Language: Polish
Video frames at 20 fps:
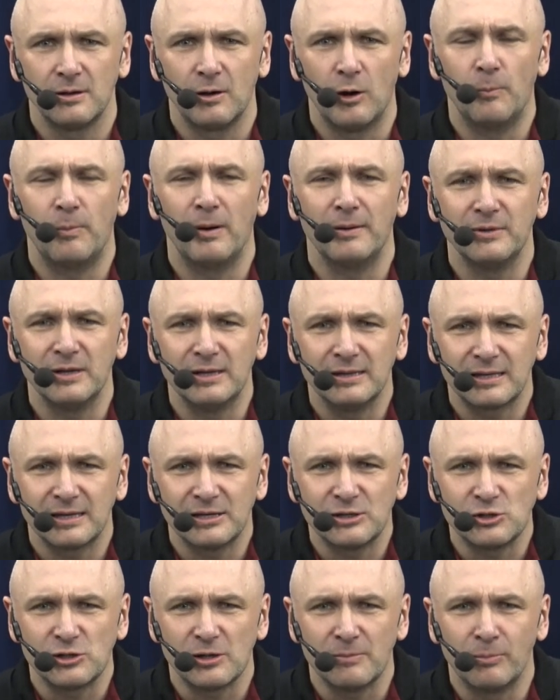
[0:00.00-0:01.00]

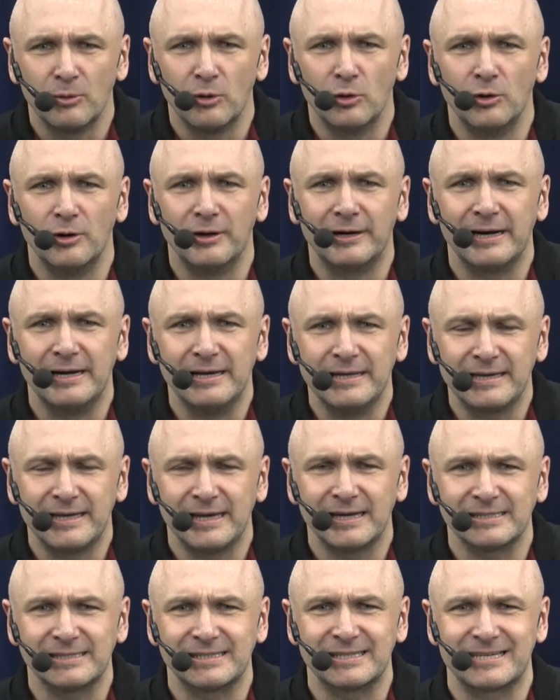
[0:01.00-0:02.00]
Opamiętaj się, bo
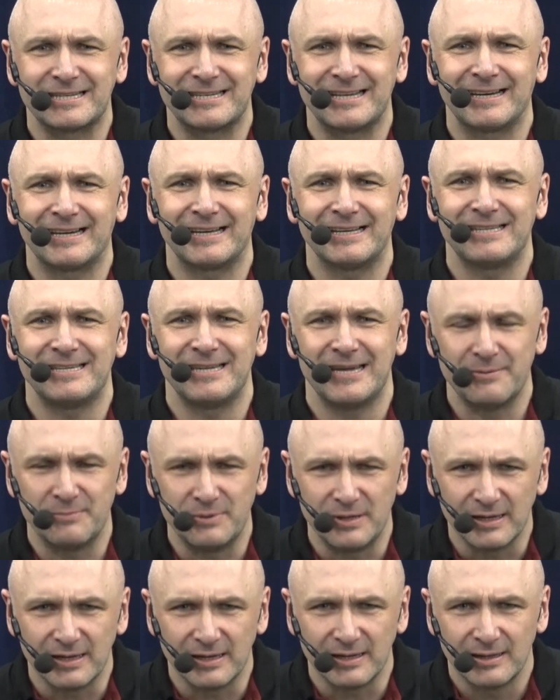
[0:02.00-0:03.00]
religia zżera
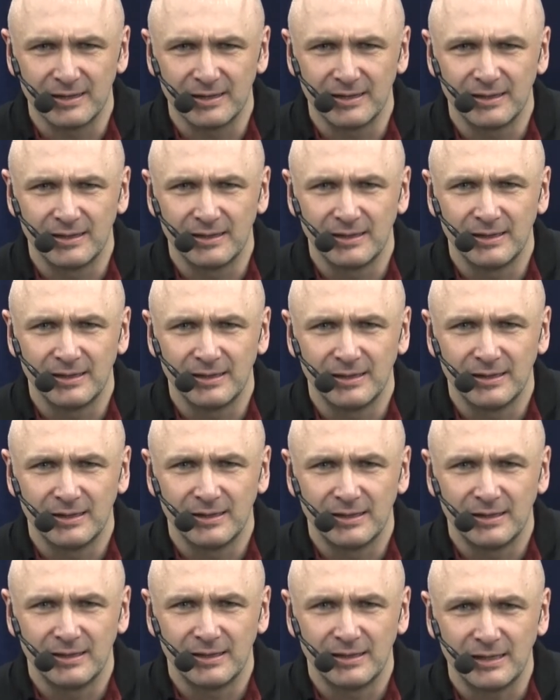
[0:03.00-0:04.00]
ciebie
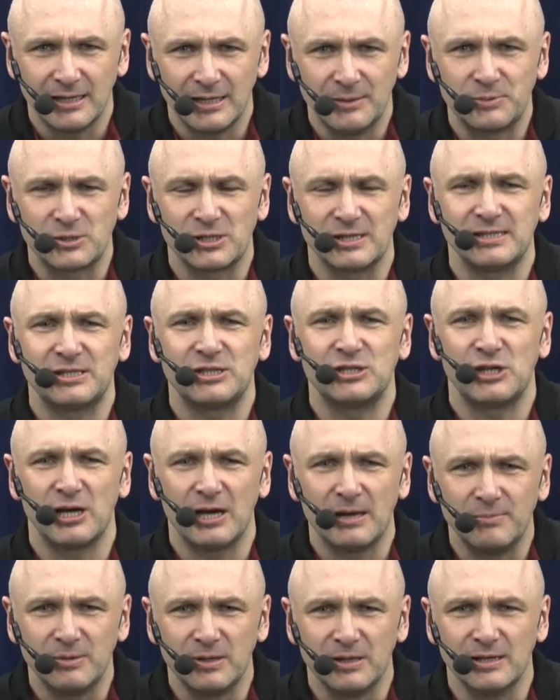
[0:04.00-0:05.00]
i przez
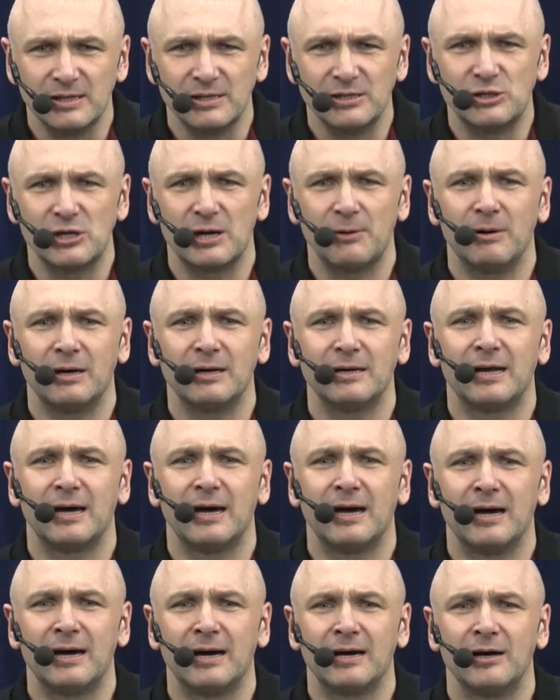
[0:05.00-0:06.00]
ciebie działa
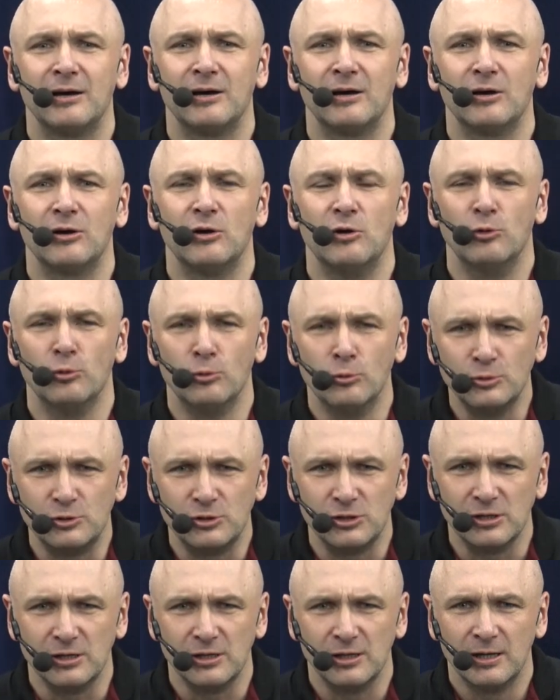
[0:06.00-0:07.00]
na
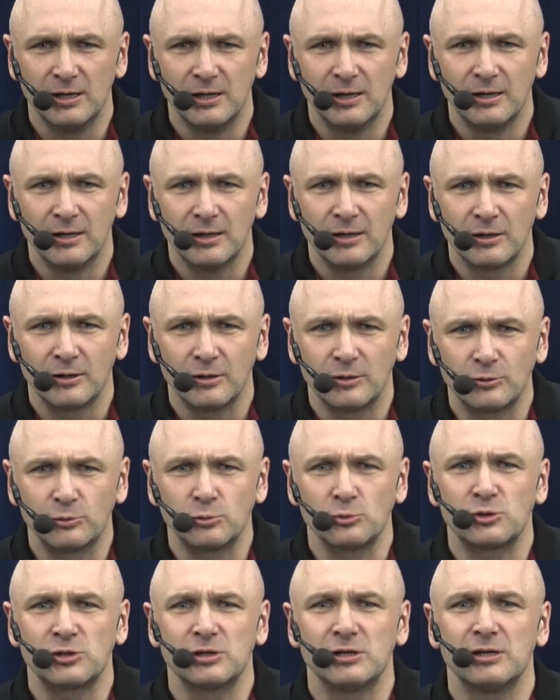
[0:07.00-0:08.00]
ludzi,
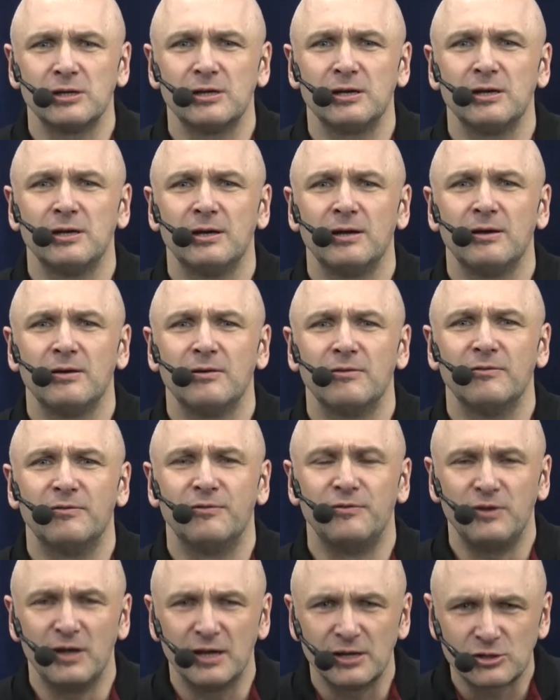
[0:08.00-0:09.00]
którzy
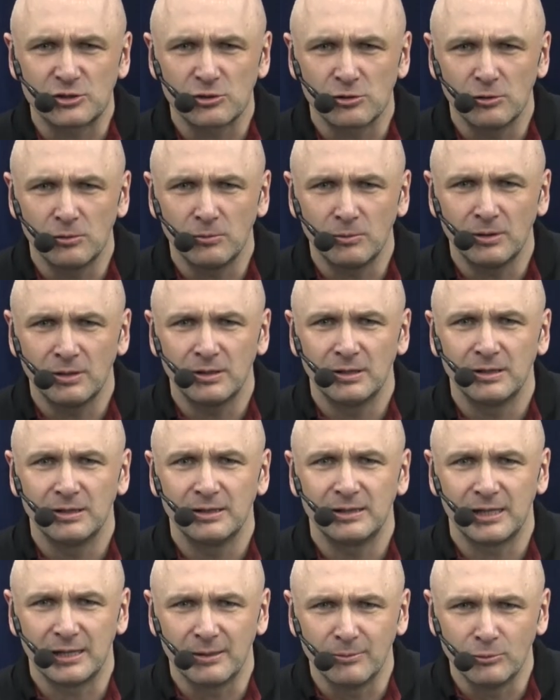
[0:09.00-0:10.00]
wierzą
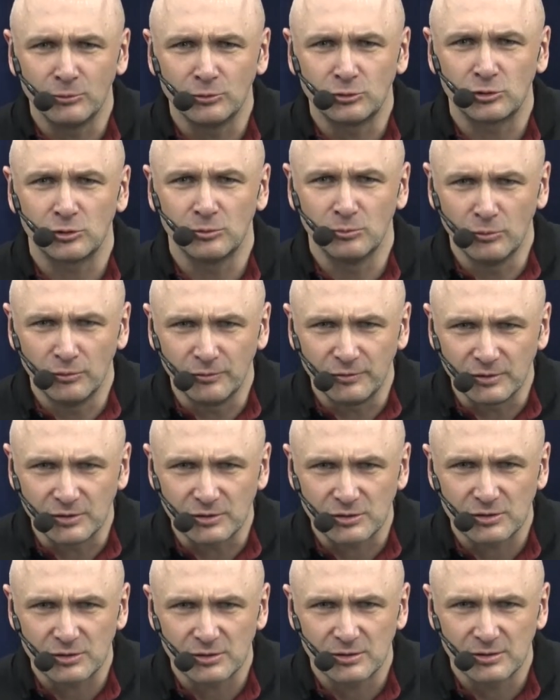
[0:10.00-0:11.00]
temu, co
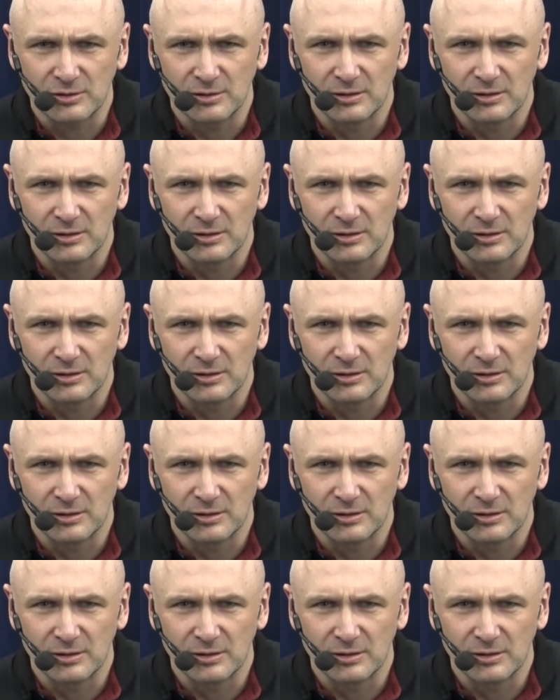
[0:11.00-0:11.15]
mówisz.